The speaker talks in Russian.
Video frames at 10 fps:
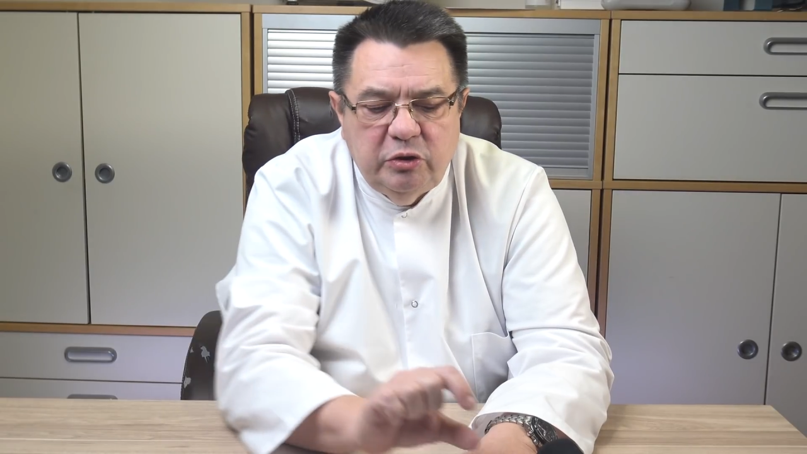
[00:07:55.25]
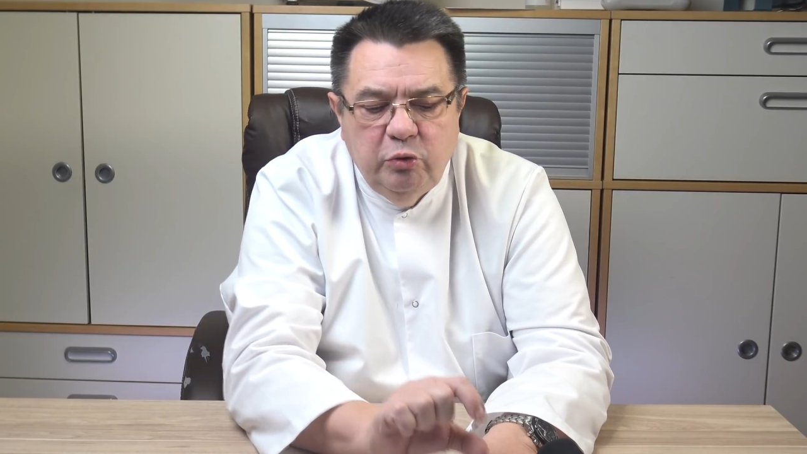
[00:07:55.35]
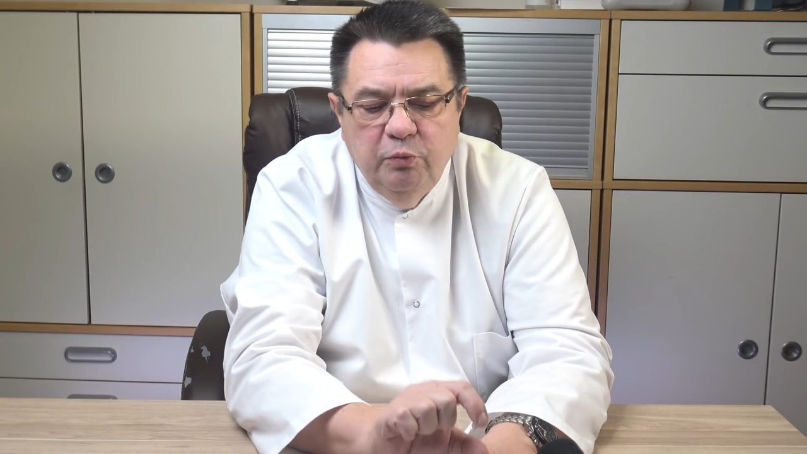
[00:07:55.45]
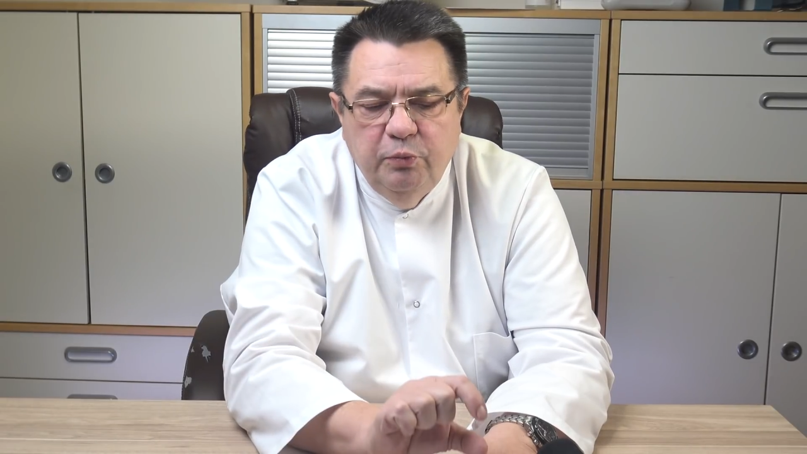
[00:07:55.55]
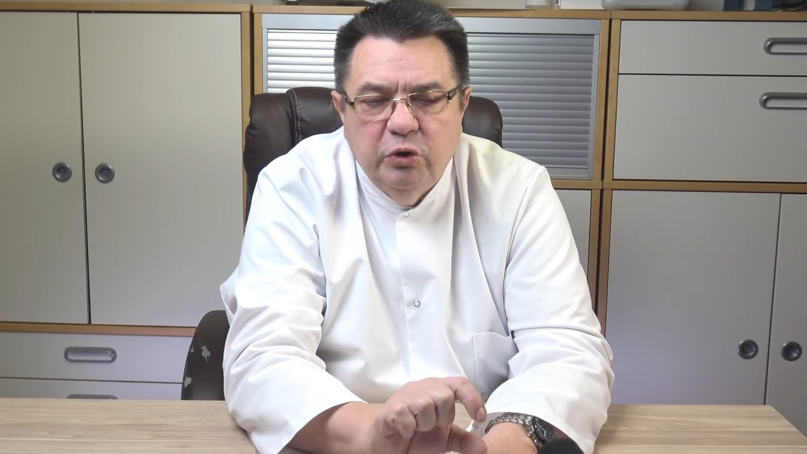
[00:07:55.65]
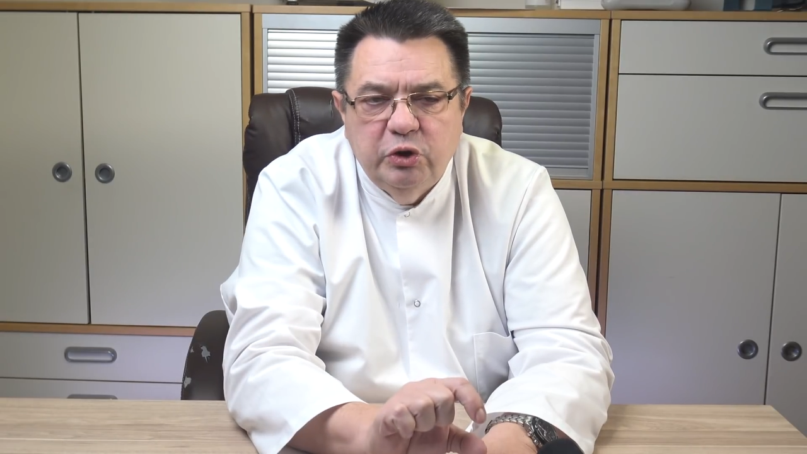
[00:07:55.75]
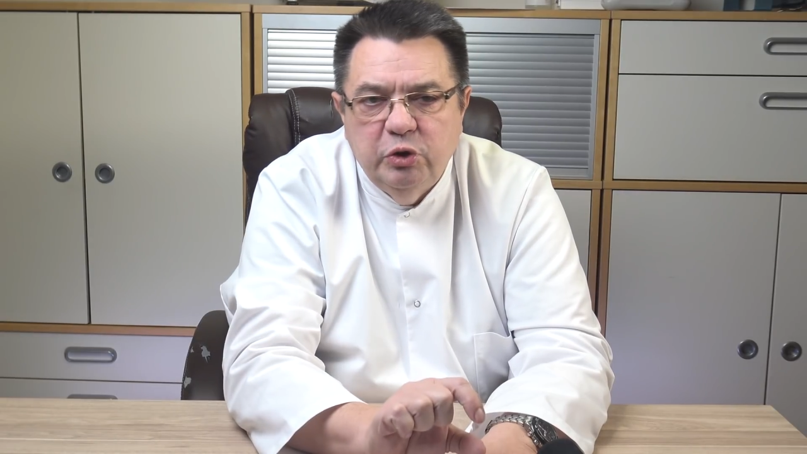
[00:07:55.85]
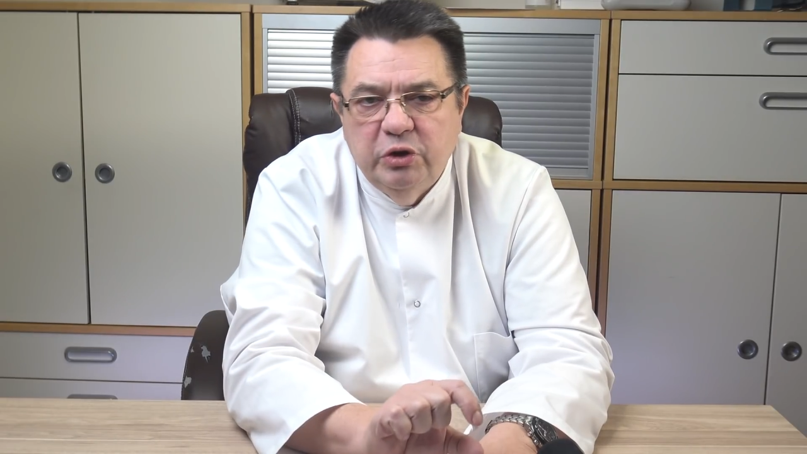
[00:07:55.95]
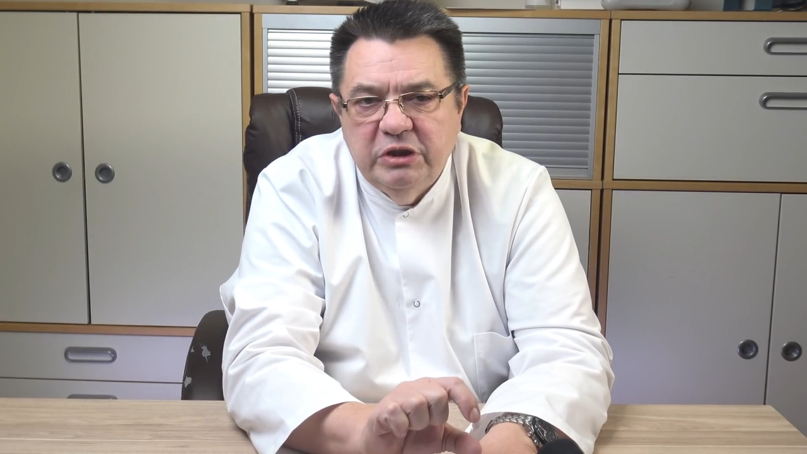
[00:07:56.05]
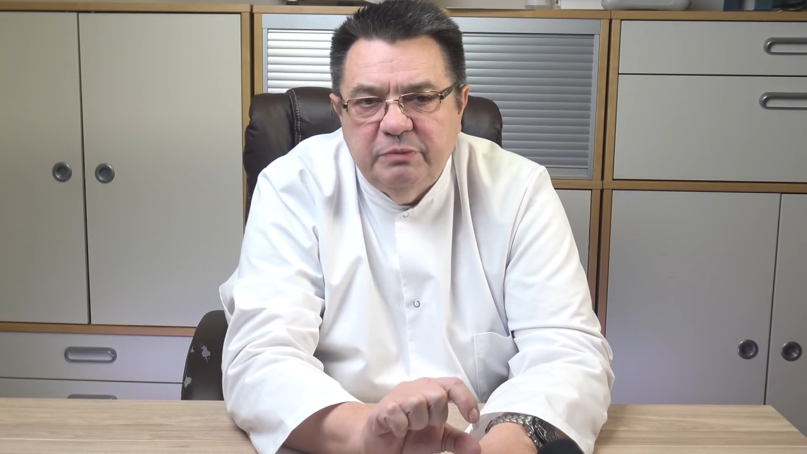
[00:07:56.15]
ту
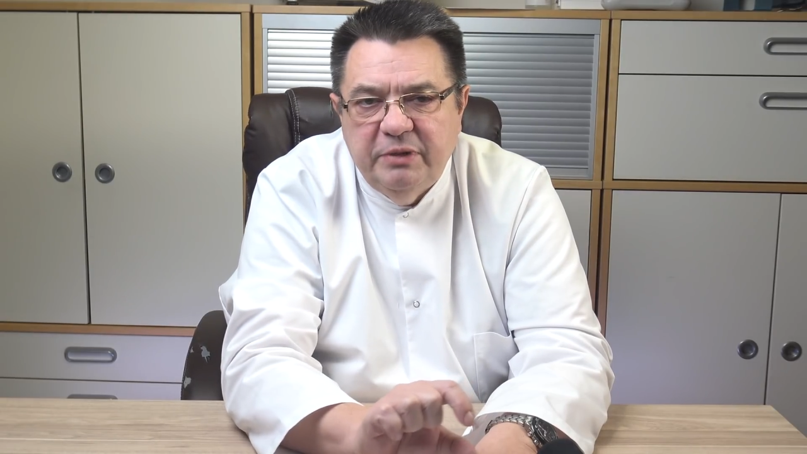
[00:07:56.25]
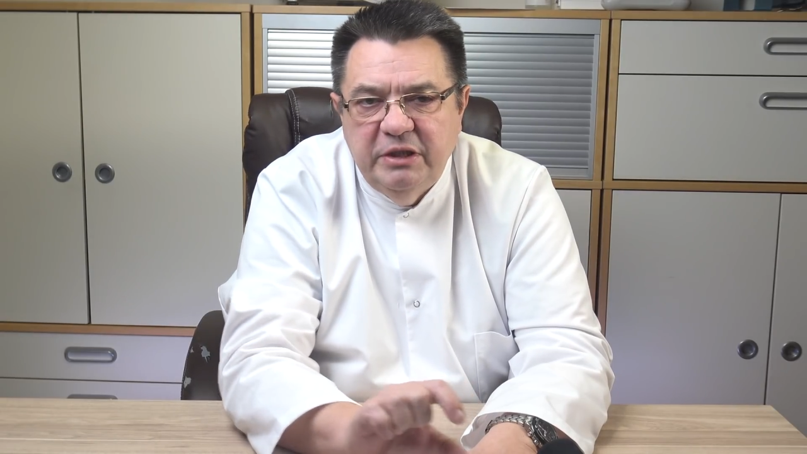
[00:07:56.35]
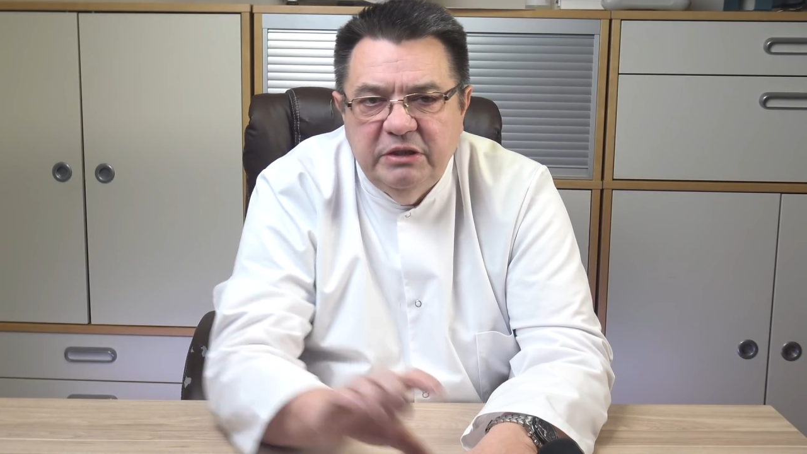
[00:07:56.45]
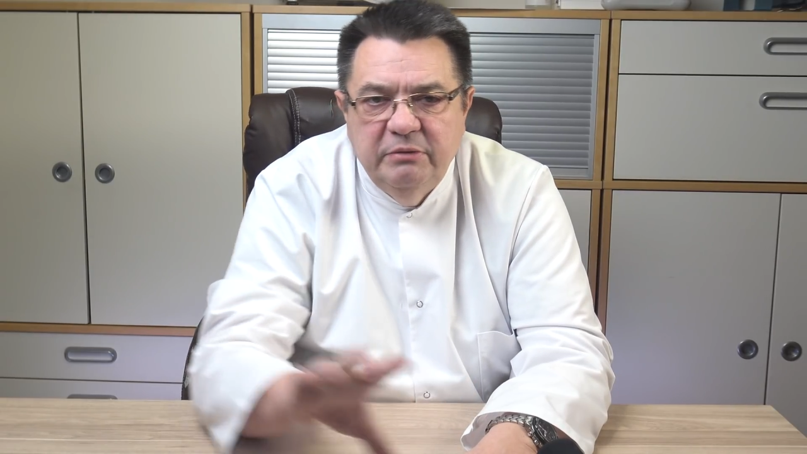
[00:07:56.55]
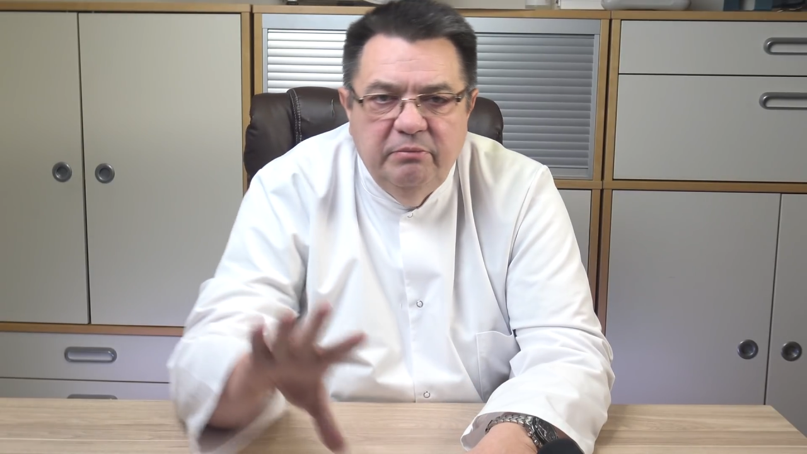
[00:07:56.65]
порцию эспрессо